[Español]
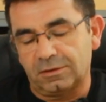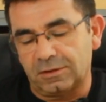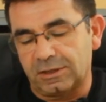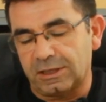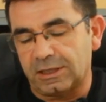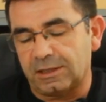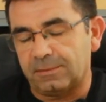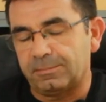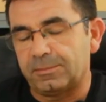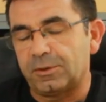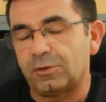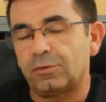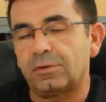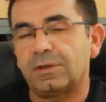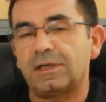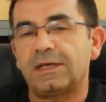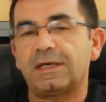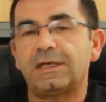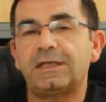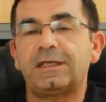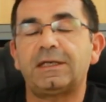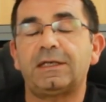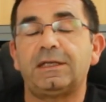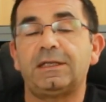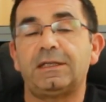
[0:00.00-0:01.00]
darme un
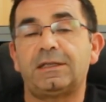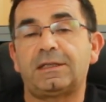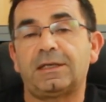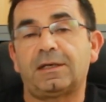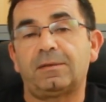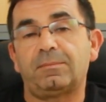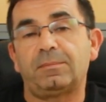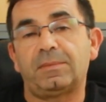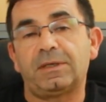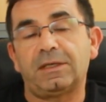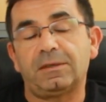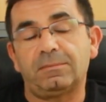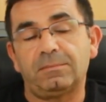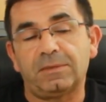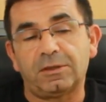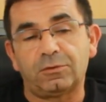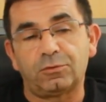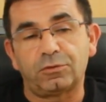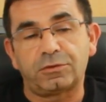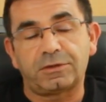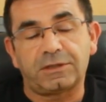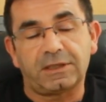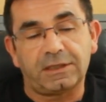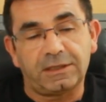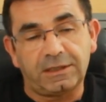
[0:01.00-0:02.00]
like y también me
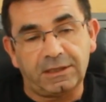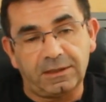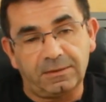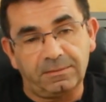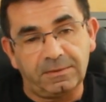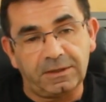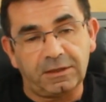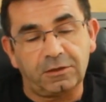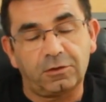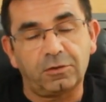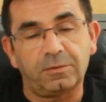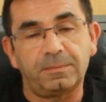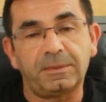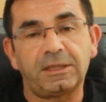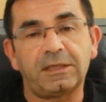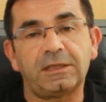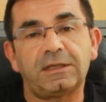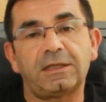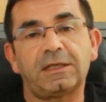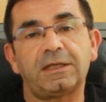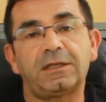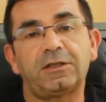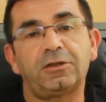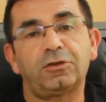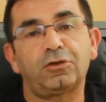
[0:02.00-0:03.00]
gustaría ver
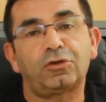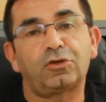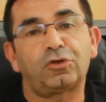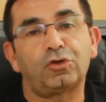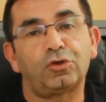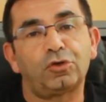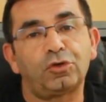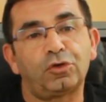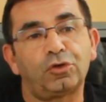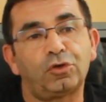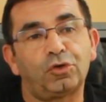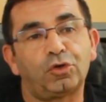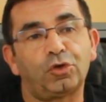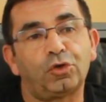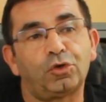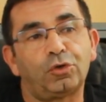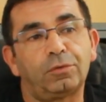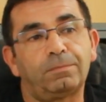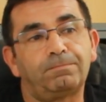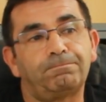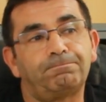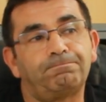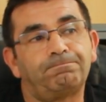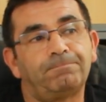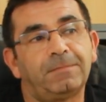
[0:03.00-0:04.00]
comentarios con
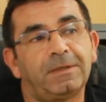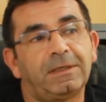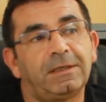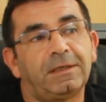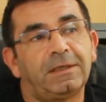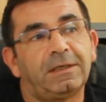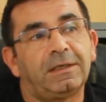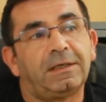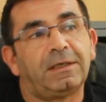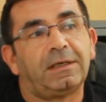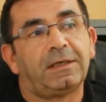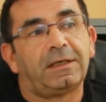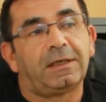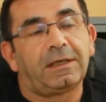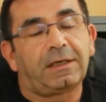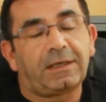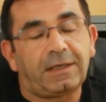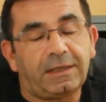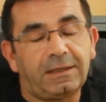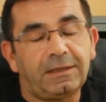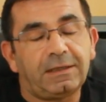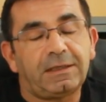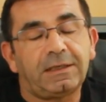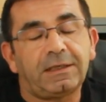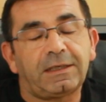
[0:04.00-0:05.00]

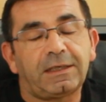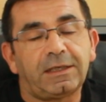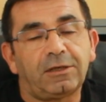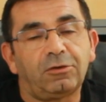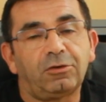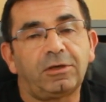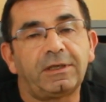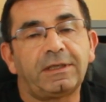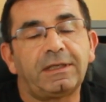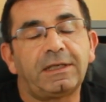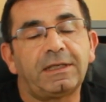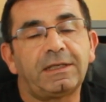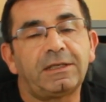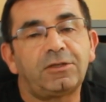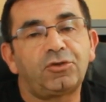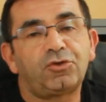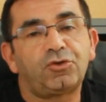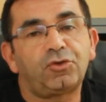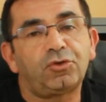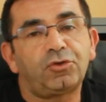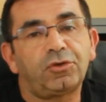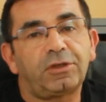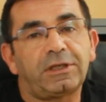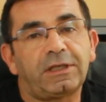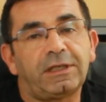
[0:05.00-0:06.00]
gente que lo haya
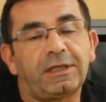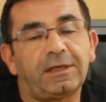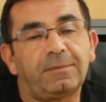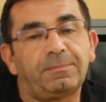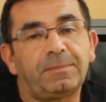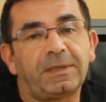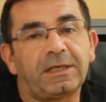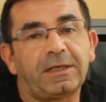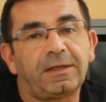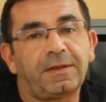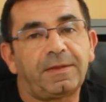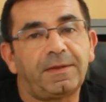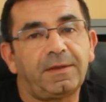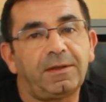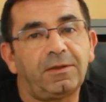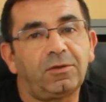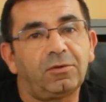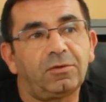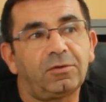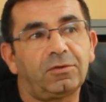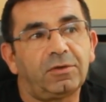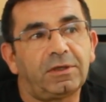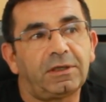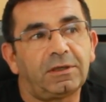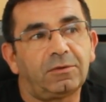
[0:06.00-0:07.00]
hecho, que le ha
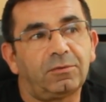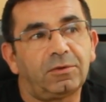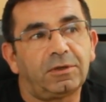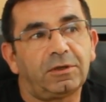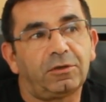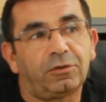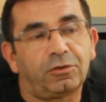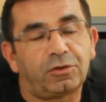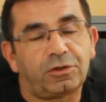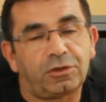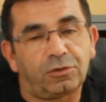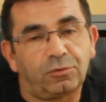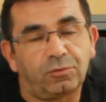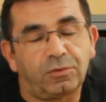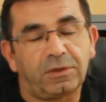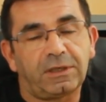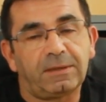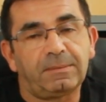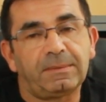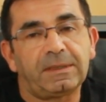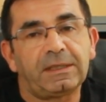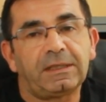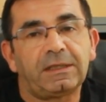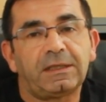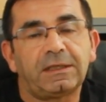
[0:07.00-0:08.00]
parecido y bueno,
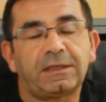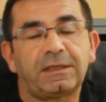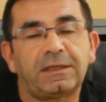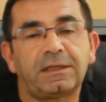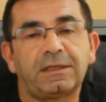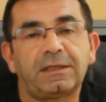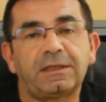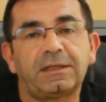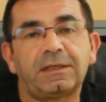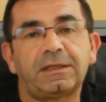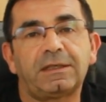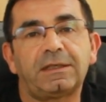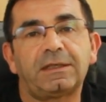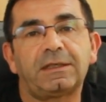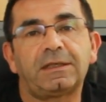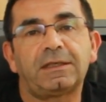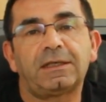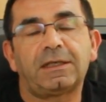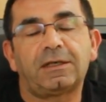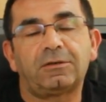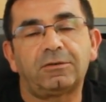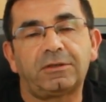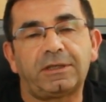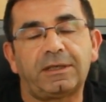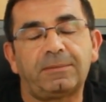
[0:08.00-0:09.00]
seguramente que
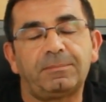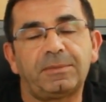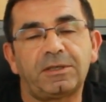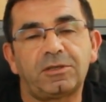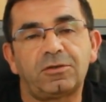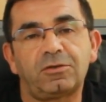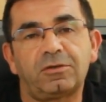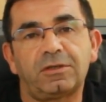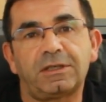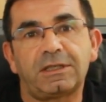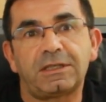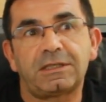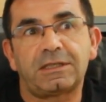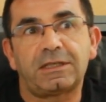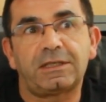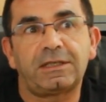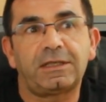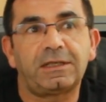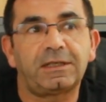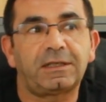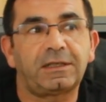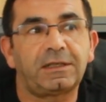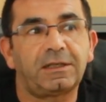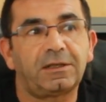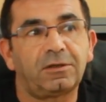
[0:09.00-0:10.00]
la otra persona se
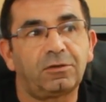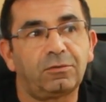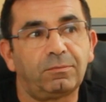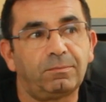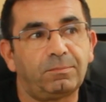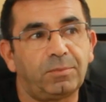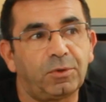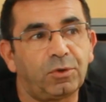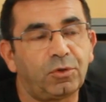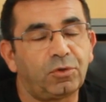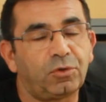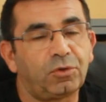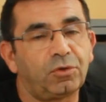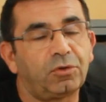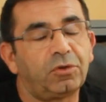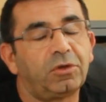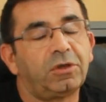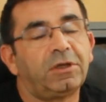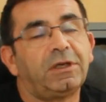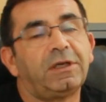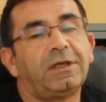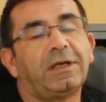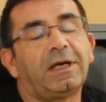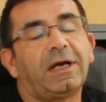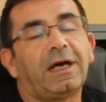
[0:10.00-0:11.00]
haya quedado un poco
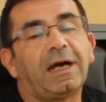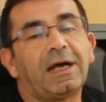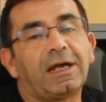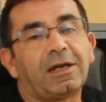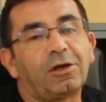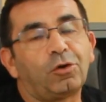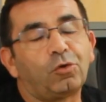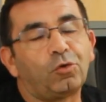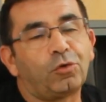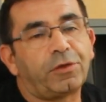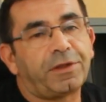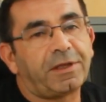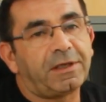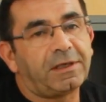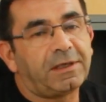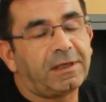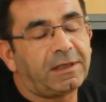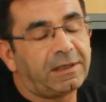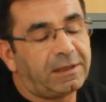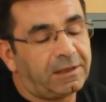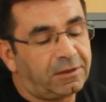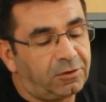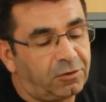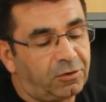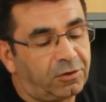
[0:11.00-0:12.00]

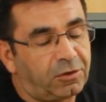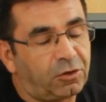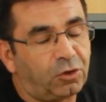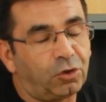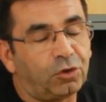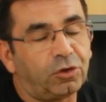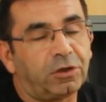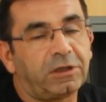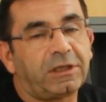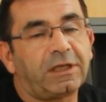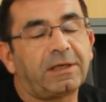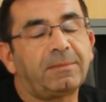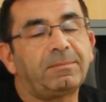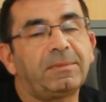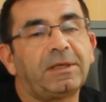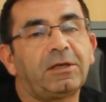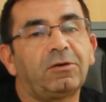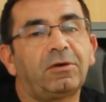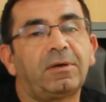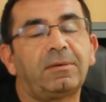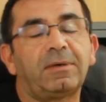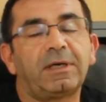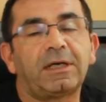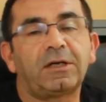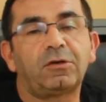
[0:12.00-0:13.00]
alucinada. Entonces
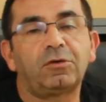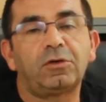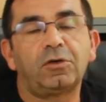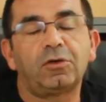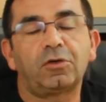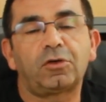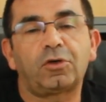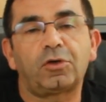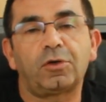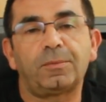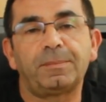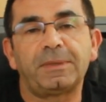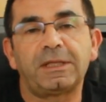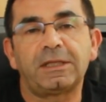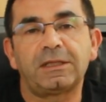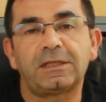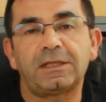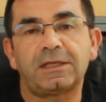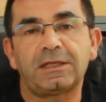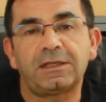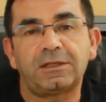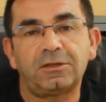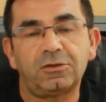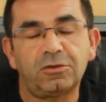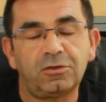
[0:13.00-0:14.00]
contármelo abajo en los
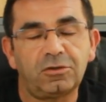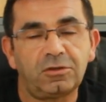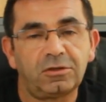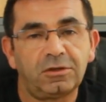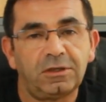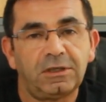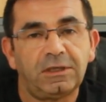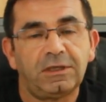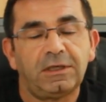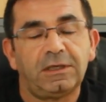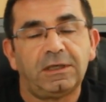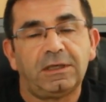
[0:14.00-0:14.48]
comentarios.